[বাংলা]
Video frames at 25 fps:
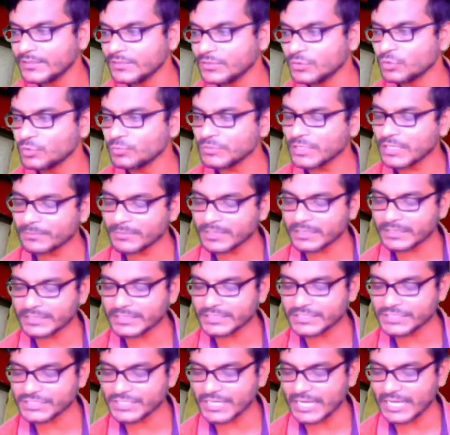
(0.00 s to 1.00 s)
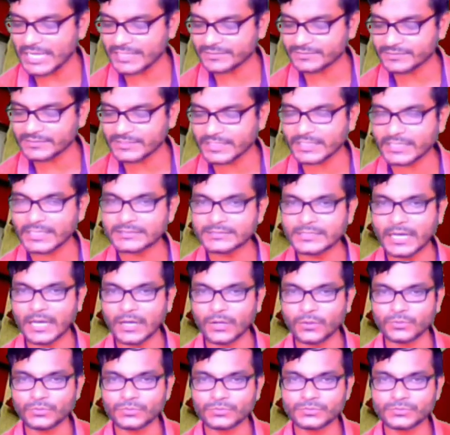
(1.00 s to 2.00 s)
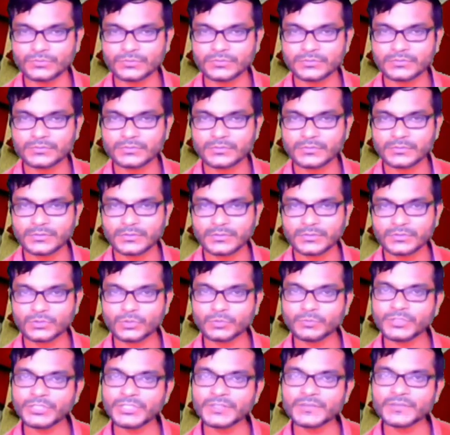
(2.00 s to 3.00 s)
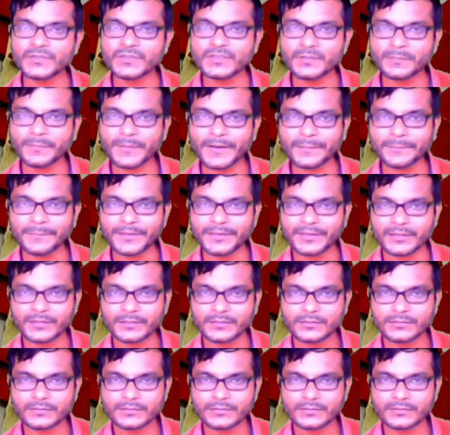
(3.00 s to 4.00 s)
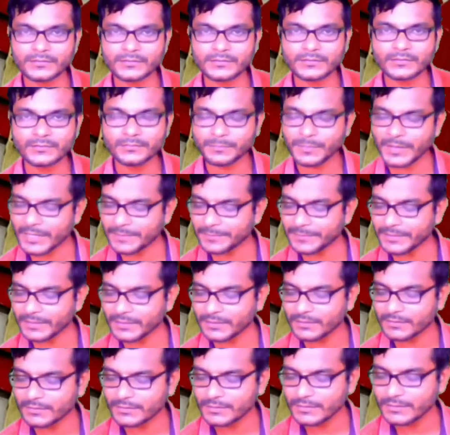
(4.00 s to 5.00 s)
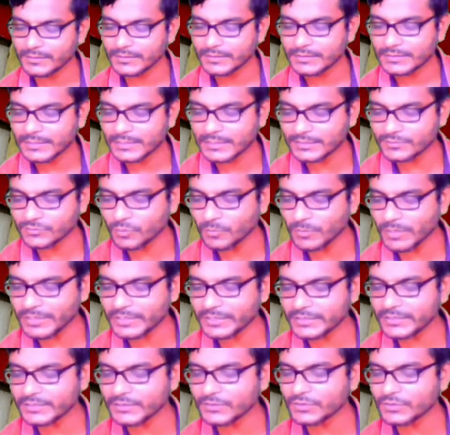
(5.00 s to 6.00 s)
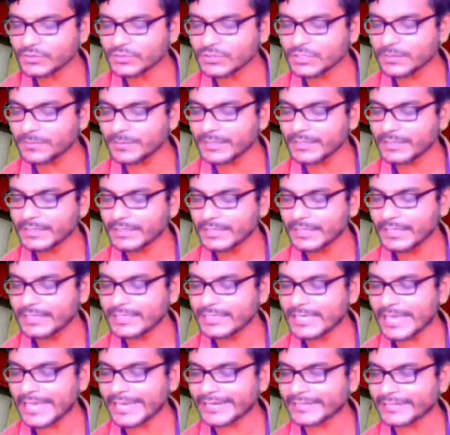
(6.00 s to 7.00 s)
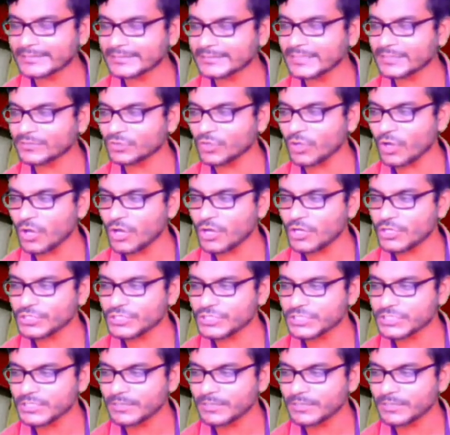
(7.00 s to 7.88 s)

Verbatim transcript: তুমি আমাকে সাত টাকা দাও তুমি কি দিতে পারবে পারবে না তাহলে তোমাকে কি করতে হবে এই একটা দশ